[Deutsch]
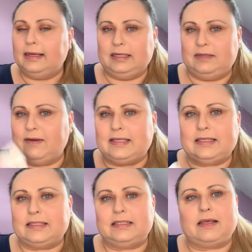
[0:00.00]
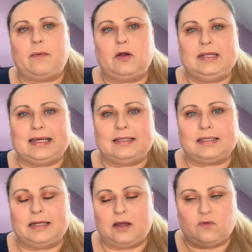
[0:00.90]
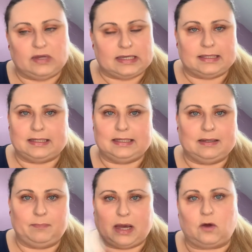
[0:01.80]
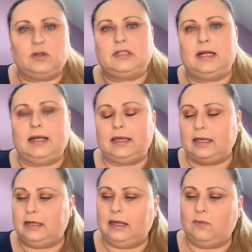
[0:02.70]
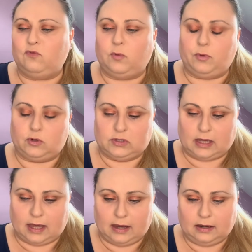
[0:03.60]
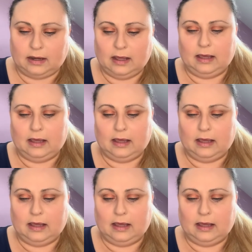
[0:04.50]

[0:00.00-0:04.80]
Ich weiß es ist aber nicht ganz genau. Wie gesagt, ich packe euch den Link in der Infobox rein.